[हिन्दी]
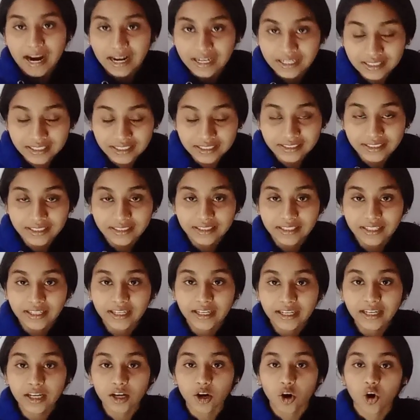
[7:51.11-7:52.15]
ऐड कर देते
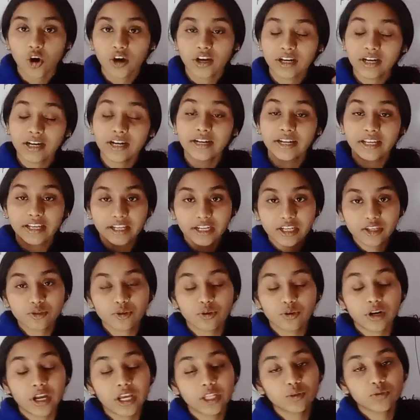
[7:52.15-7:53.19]
हैं और अगर डिक्रीज़
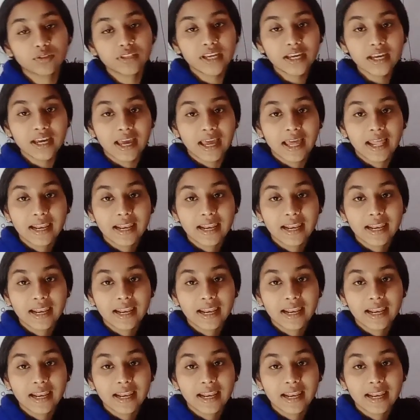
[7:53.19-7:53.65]
हो रहा है तो उसे